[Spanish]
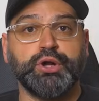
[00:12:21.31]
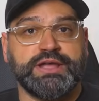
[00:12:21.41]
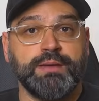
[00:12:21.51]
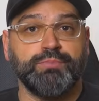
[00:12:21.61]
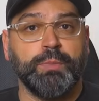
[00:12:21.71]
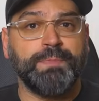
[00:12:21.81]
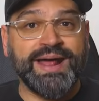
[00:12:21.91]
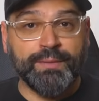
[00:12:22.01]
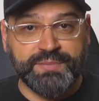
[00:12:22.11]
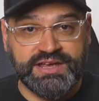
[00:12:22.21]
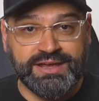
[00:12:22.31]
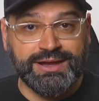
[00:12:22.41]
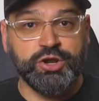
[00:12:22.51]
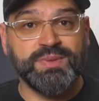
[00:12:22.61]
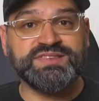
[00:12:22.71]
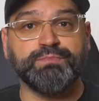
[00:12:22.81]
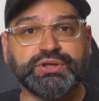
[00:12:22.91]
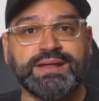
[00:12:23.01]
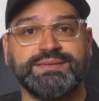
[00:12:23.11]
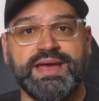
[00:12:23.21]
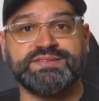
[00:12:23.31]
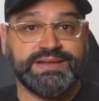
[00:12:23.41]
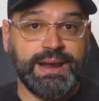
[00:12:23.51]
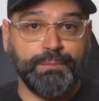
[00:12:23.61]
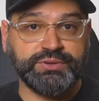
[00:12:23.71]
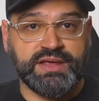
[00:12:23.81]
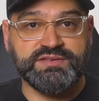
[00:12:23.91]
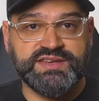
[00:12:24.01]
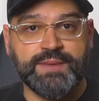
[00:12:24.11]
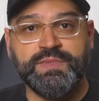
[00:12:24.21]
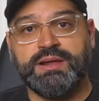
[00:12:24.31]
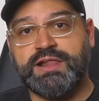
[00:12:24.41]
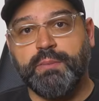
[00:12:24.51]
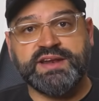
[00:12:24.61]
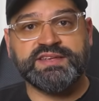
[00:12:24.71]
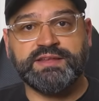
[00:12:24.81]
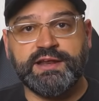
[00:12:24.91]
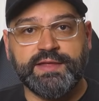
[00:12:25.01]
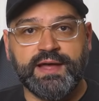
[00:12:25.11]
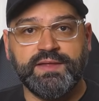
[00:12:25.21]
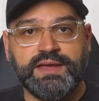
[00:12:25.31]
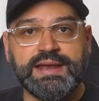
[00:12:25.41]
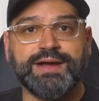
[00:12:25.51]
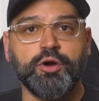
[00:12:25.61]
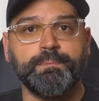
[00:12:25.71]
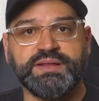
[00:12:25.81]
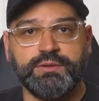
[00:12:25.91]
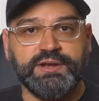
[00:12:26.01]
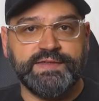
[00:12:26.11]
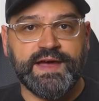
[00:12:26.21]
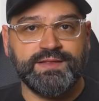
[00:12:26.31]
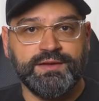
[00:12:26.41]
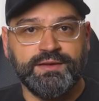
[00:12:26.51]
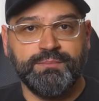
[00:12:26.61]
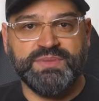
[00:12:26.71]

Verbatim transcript: Por ejemplo, para mí lo más importante es la potencia, la versatilidad y la compatibilidad,